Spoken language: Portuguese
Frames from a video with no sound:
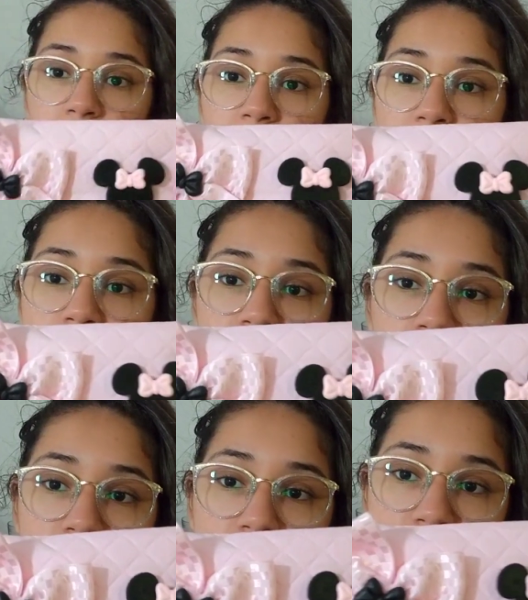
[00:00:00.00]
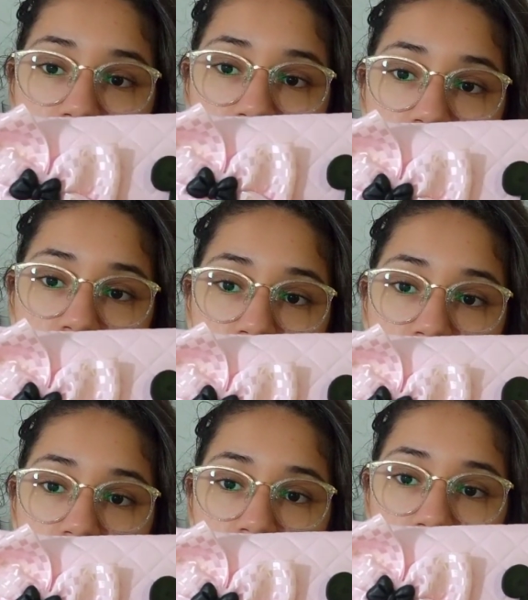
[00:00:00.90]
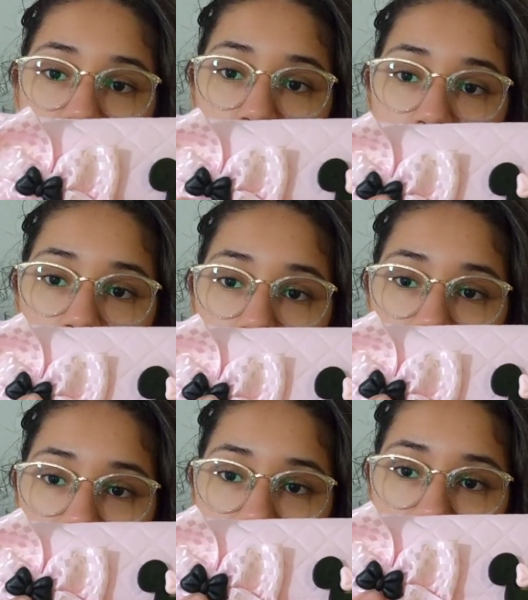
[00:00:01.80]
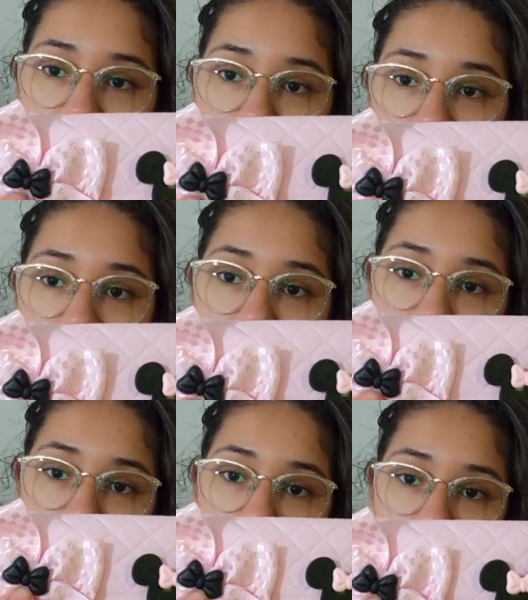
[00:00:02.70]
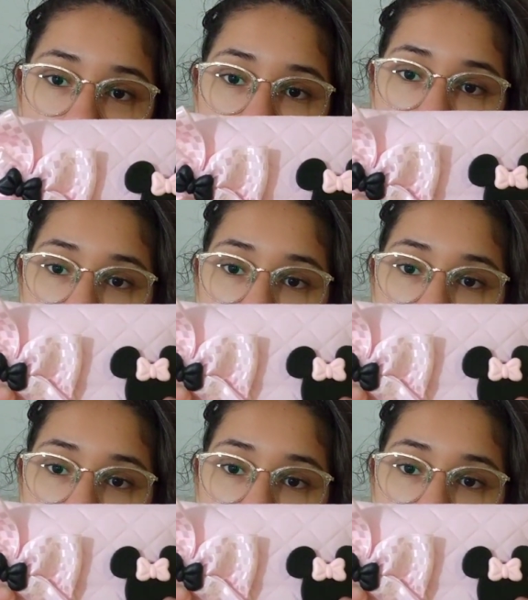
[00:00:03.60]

Esse lacinho com esse lacinho rosa.